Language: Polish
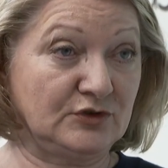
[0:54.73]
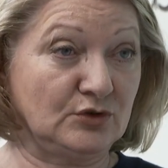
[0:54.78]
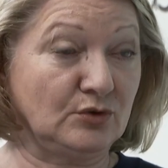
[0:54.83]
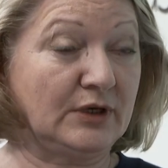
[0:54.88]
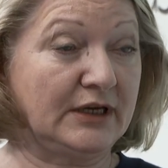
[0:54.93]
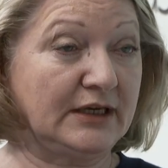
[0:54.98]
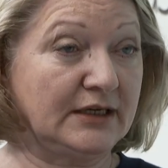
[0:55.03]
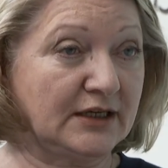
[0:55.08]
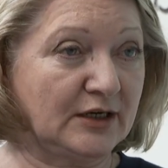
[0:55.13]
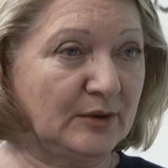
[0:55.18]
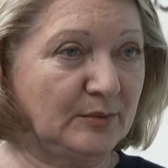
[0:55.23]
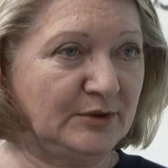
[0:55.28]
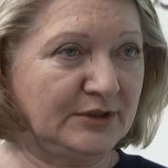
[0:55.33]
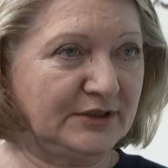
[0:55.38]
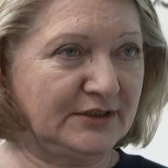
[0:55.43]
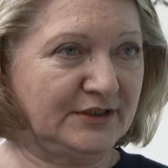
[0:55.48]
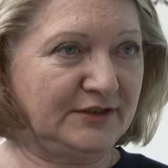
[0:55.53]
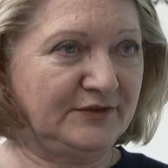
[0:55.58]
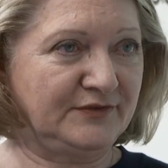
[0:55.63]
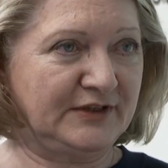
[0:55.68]
suchej
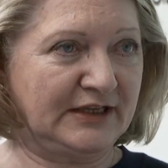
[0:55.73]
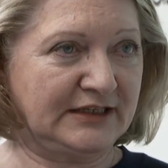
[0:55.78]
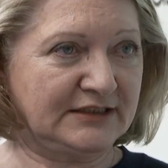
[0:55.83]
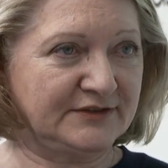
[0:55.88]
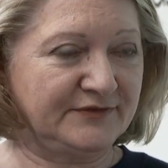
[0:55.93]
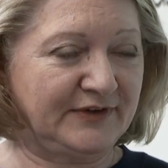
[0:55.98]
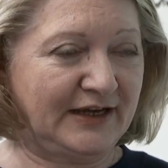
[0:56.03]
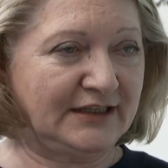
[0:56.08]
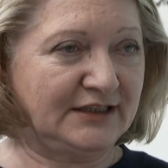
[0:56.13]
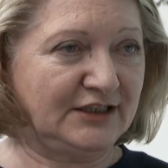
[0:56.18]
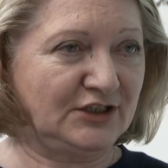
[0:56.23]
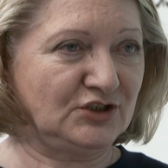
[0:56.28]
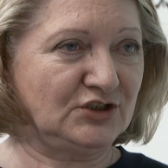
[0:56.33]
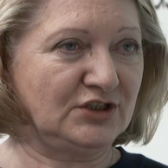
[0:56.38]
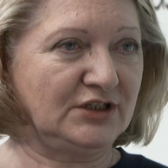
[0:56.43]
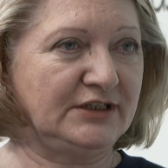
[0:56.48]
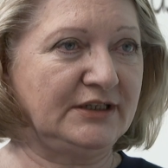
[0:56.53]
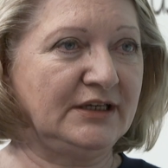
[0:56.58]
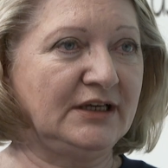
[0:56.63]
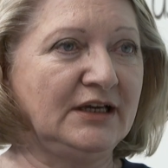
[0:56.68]
kropli, czyli tak zwanej,
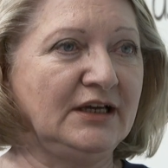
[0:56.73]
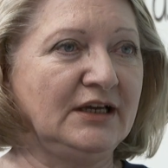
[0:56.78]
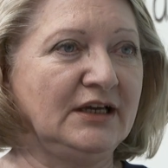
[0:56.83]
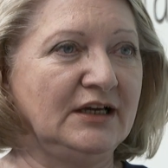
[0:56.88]
czyli